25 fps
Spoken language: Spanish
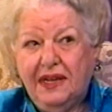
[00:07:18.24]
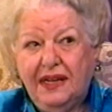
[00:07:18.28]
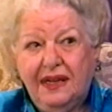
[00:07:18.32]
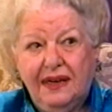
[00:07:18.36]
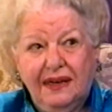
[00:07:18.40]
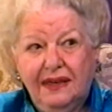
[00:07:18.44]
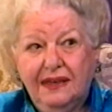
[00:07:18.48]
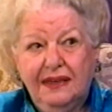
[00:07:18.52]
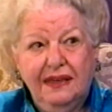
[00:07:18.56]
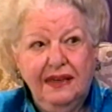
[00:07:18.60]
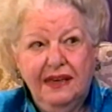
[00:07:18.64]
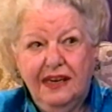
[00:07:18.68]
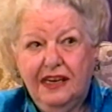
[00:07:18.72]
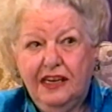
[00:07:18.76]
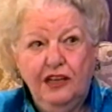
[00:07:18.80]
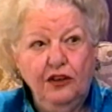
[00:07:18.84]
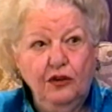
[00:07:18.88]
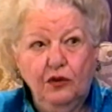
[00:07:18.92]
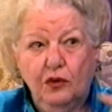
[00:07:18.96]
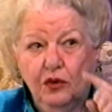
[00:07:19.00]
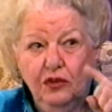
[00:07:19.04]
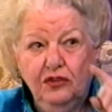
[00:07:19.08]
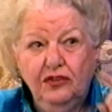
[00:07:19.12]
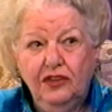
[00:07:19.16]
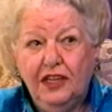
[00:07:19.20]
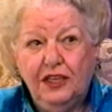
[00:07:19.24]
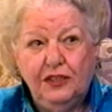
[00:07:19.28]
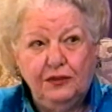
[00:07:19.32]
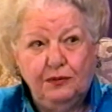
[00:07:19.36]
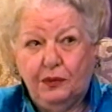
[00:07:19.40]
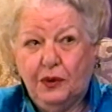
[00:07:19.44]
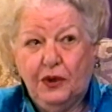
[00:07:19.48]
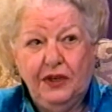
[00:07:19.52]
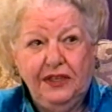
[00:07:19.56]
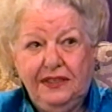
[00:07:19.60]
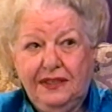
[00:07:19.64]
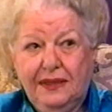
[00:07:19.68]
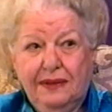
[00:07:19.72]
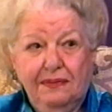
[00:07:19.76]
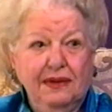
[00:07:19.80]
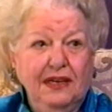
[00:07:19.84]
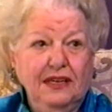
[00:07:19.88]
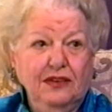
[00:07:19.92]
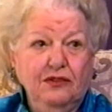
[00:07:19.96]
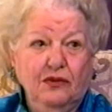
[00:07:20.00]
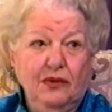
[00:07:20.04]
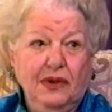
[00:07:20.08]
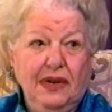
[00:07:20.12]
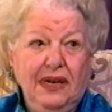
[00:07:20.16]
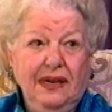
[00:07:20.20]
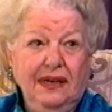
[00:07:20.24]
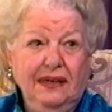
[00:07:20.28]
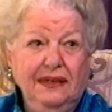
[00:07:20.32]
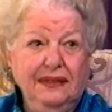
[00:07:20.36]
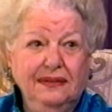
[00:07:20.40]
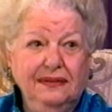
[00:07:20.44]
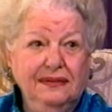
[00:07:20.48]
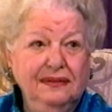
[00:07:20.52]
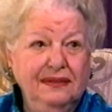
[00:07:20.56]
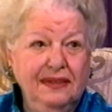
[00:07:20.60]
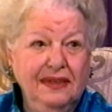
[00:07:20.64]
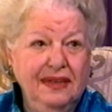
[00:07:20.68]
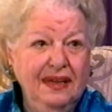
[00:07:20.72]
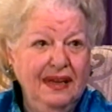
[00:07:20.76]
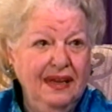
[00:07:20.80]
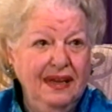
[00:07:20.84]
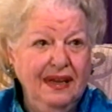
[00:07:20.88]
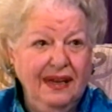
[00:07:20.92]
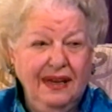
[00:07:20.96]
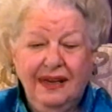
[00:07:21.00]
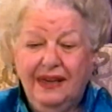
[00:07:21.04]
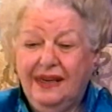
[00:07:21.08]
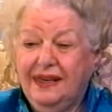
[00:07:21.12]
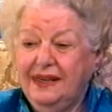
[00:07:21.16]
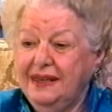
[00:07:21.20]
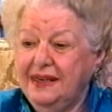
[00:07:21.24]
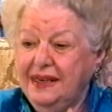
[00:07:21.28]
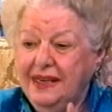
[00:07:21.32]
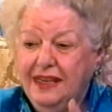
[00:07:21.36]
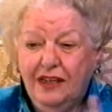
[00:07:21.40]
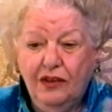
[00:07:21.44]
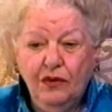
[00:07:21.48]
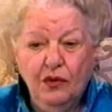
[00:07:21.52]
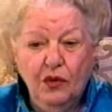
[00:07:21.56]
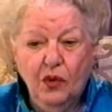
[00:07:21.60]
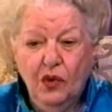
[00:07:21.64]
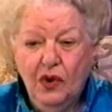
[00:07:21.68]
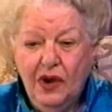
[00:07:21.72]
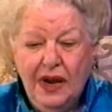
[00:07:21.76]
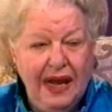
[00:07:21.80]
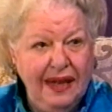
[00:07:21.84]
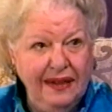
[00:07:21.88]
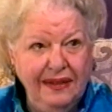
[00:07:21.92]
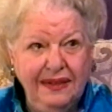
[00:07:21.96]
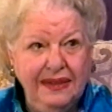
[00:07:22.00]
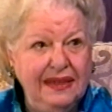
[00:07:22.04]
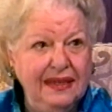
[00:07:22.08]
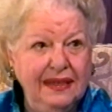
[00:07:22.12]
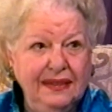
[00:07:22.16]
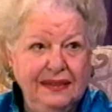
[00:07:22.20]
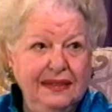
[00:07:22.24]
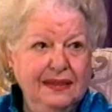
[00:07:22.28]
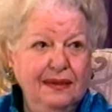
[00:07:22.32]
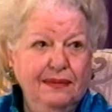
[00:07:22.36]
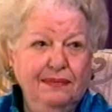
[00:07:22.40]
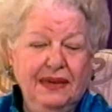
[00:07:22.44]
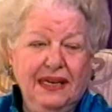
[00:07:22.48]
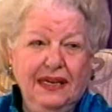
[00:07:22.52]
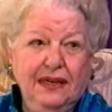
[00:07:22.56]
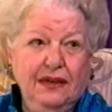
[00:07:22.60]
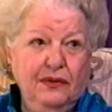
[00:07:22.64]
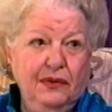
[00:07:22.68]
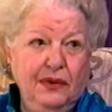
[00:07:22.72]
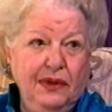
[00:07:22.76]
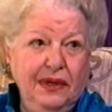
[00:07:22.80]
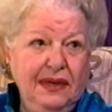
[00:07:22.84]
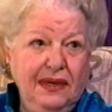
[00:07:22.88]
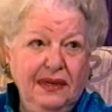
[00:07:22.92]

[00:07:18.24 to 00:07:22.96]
a haber ningún después de Manuel, ningún antes de y Manuel. Y de